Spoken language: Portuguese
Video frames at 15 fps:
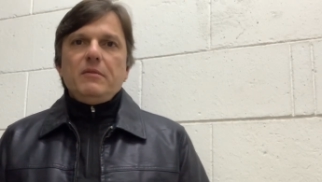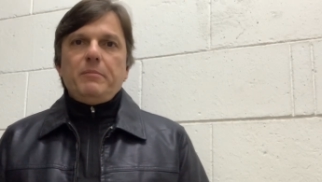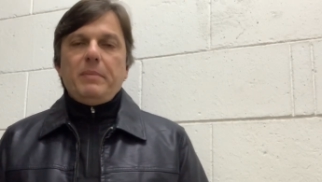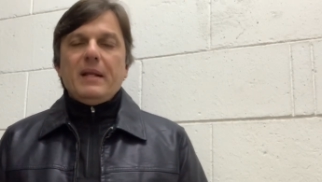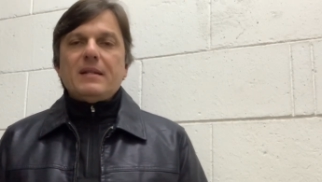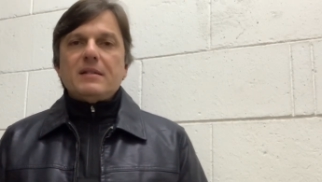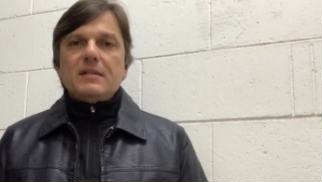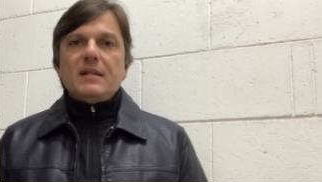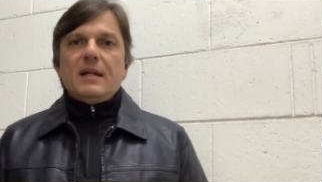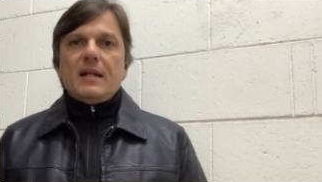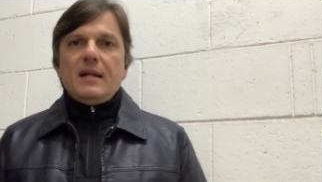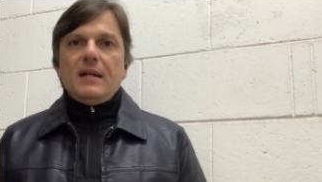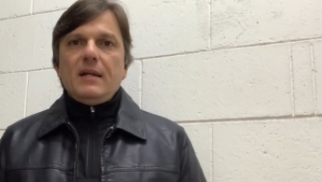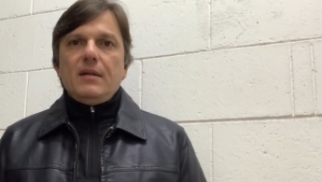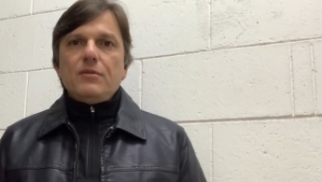
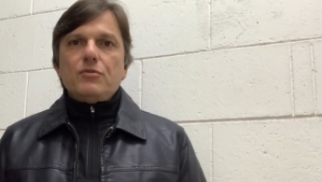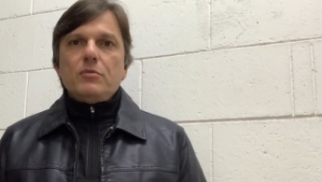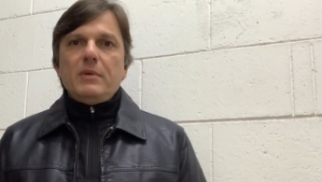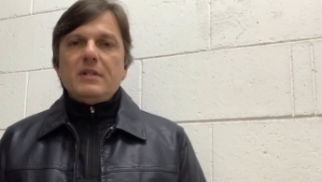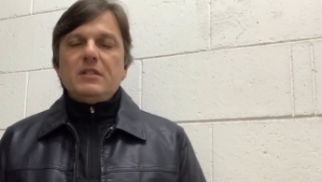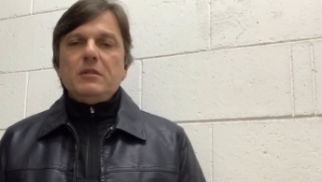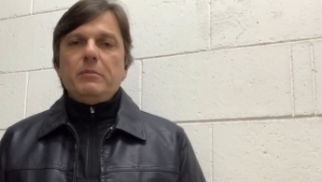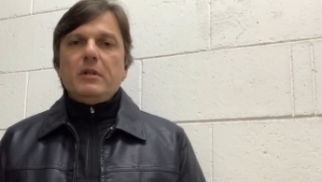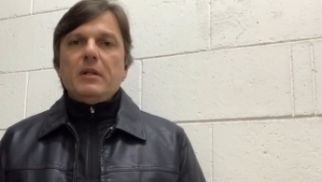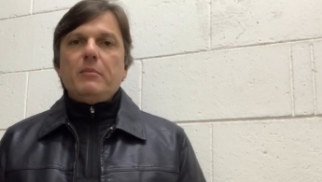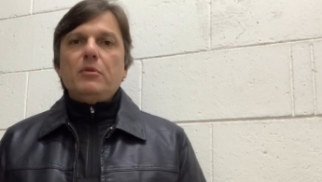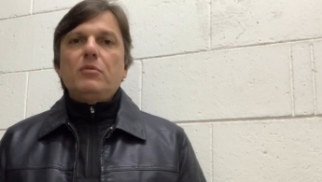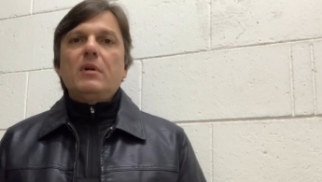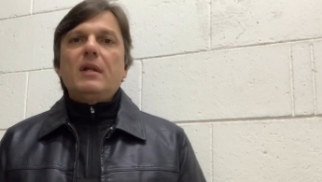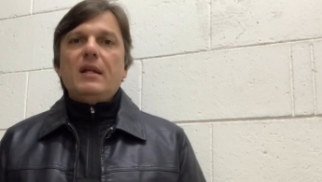precisará de uma disciplina
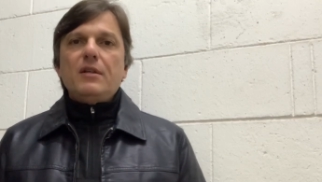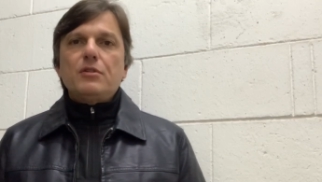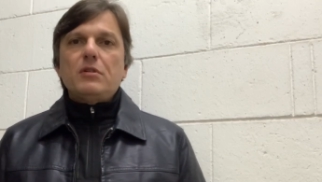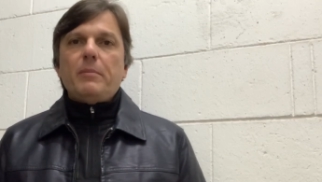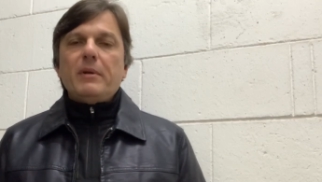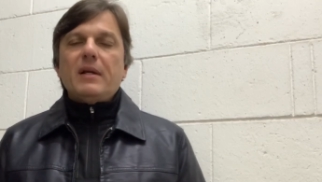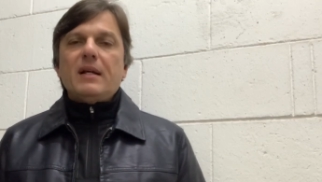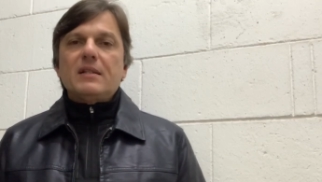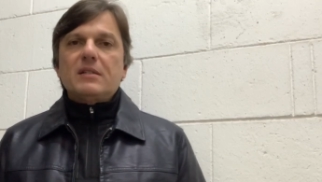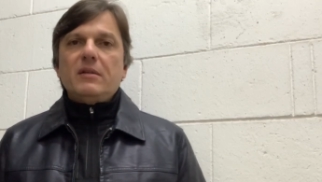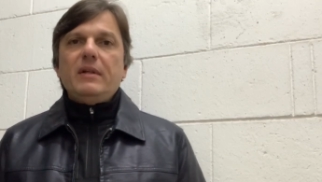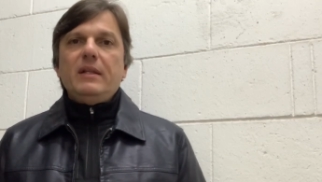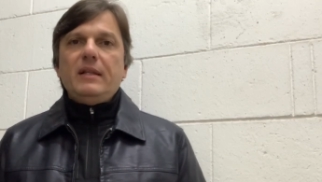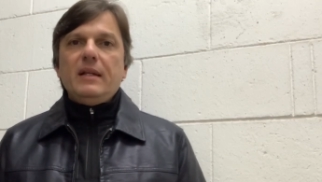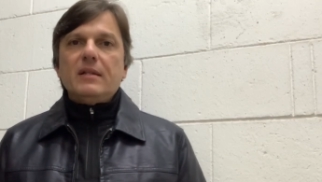muito grande, de uma
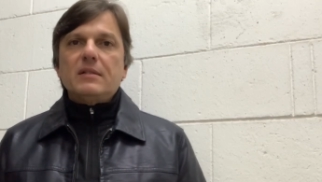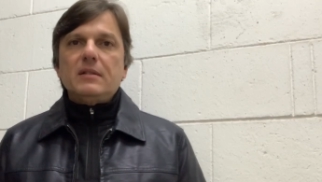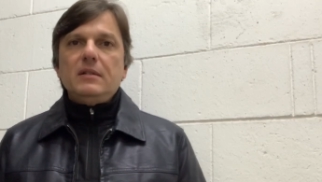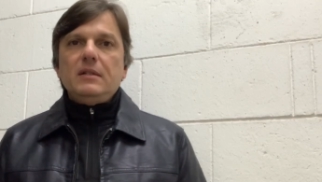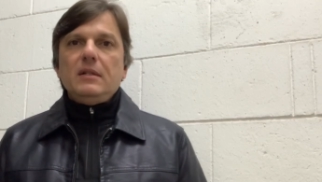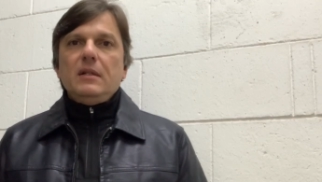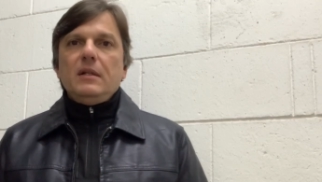aplicação intensa